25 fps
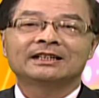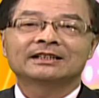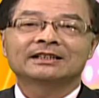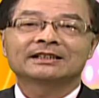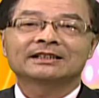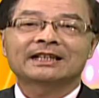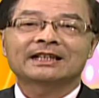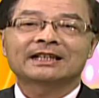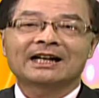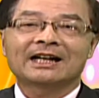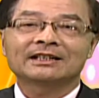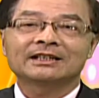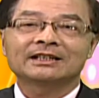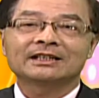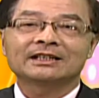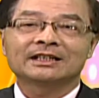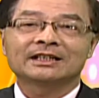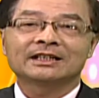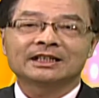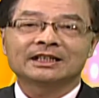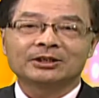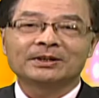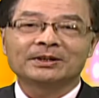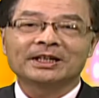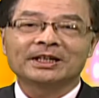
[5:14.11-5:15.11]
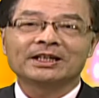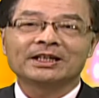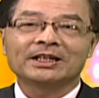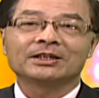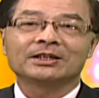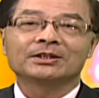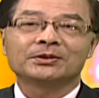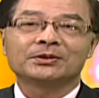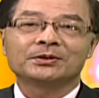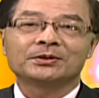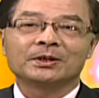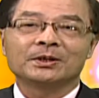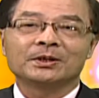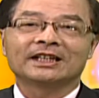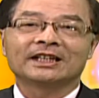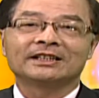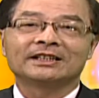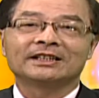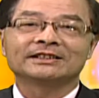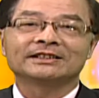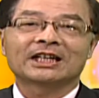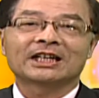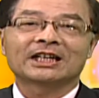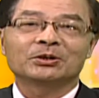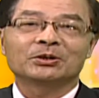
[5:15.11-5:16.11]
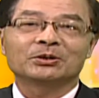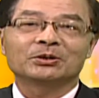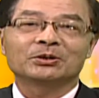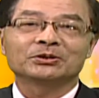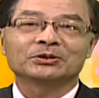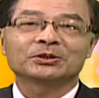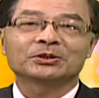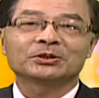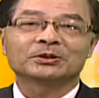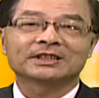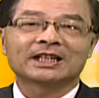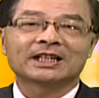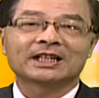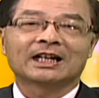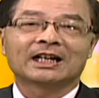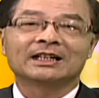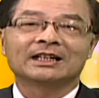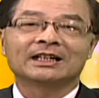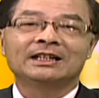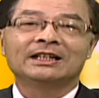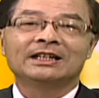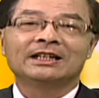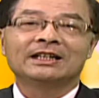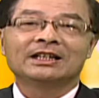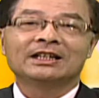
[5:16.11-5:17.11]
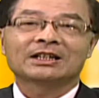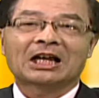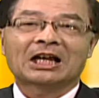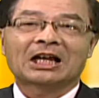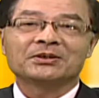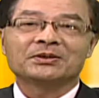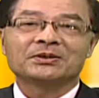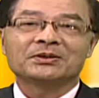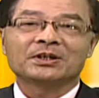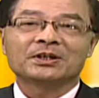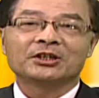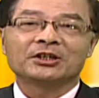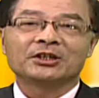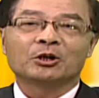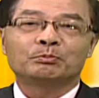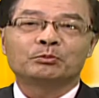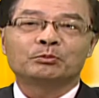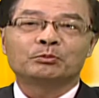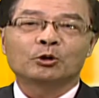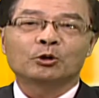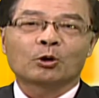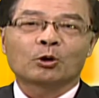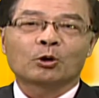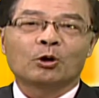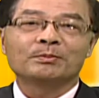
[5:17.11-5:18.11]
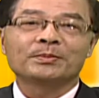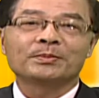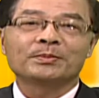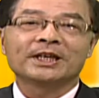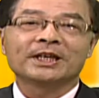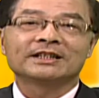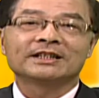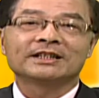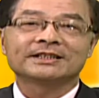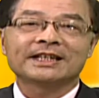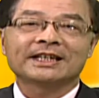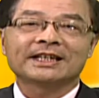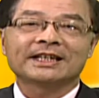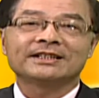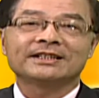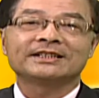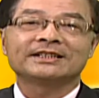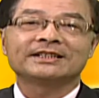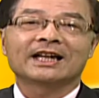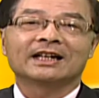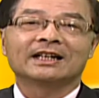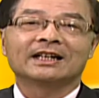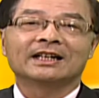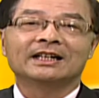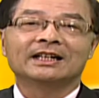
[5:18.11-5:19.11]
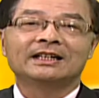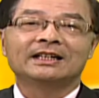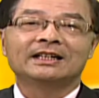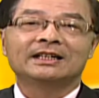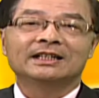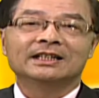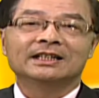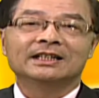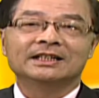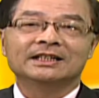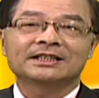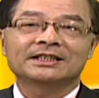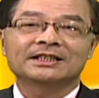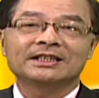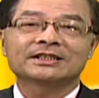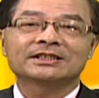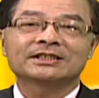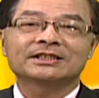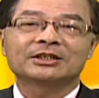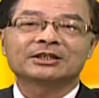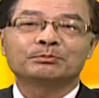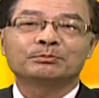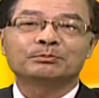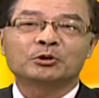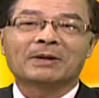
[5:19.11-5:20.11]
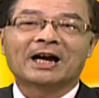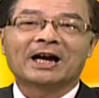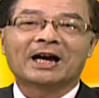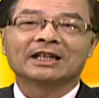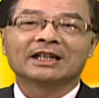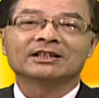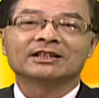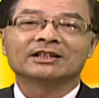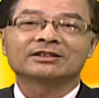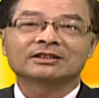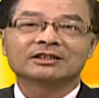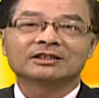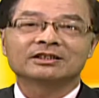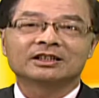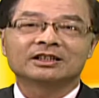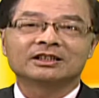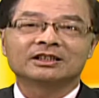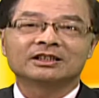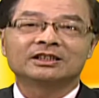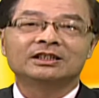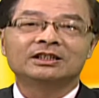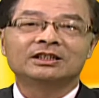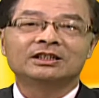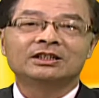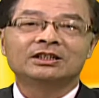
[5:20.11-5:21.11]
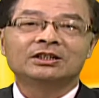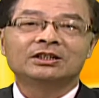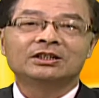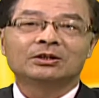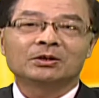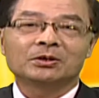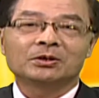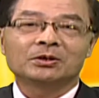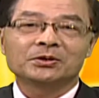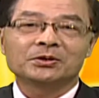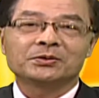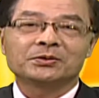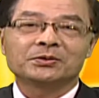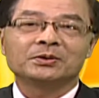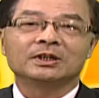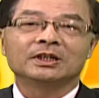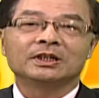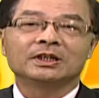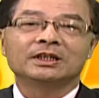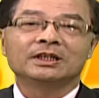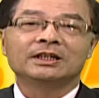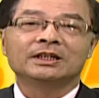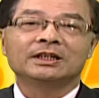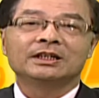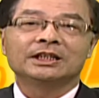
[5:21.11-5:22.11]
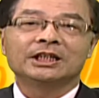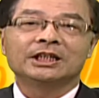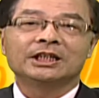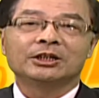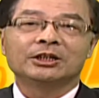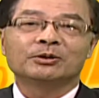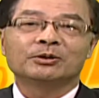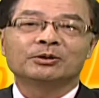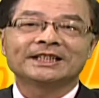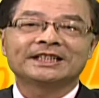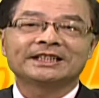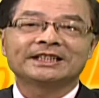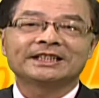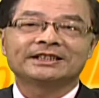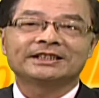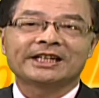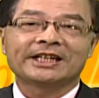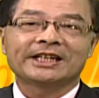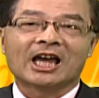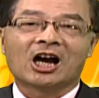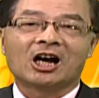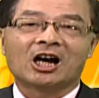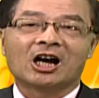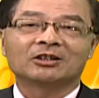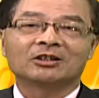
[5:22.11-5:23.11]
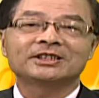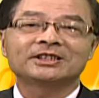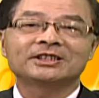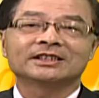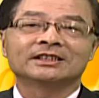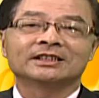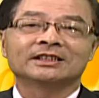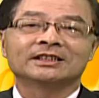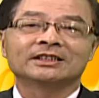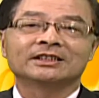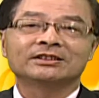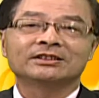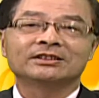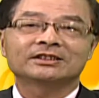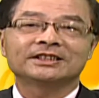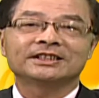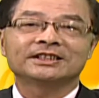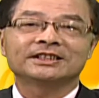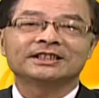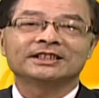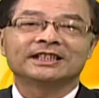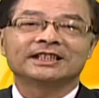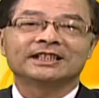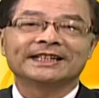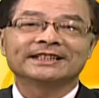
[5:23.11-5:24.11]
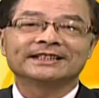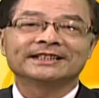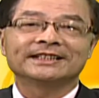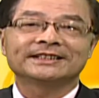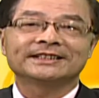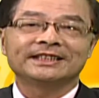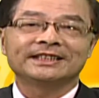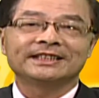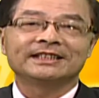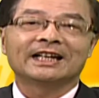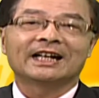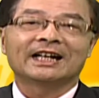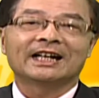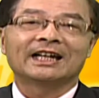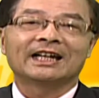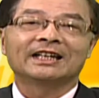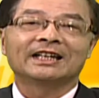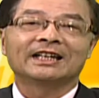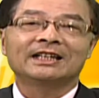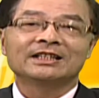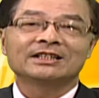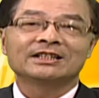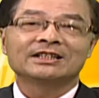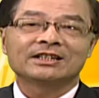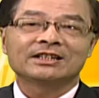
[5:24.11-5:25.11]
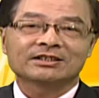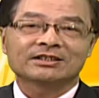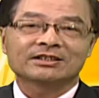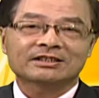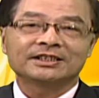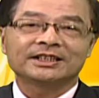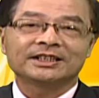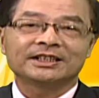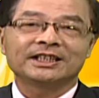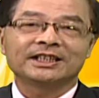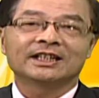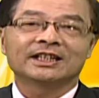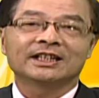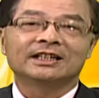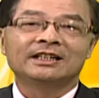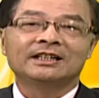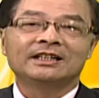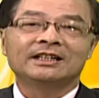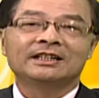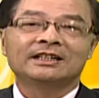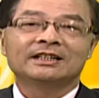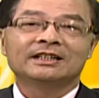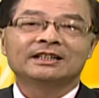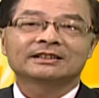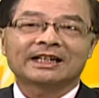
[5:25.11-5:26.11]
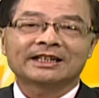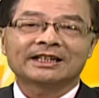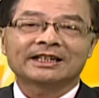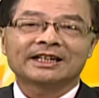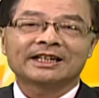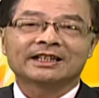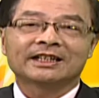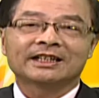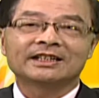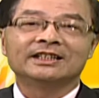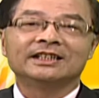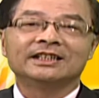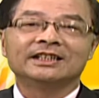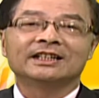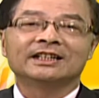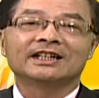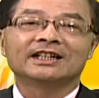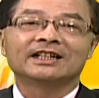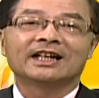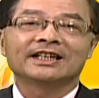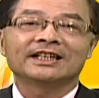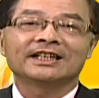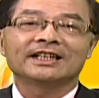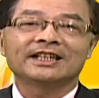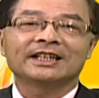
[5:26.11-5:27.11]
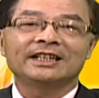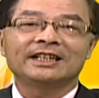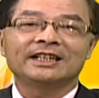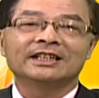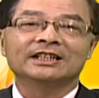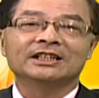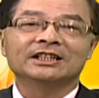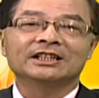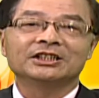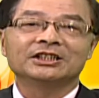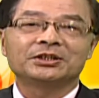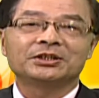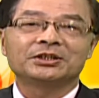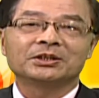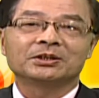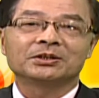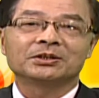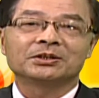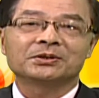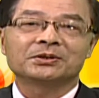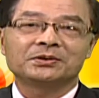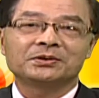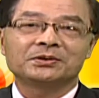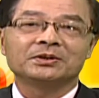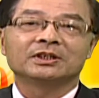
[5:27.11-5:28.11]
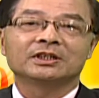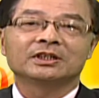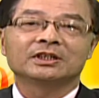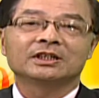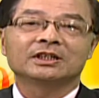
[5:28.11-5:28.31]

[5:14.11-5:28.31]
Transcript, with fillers: 当各位学员在工作上感觉有不公平现象而心生不满的时候，或许你会去调整。自己的一个心态去试验，但也可能啊因而求去。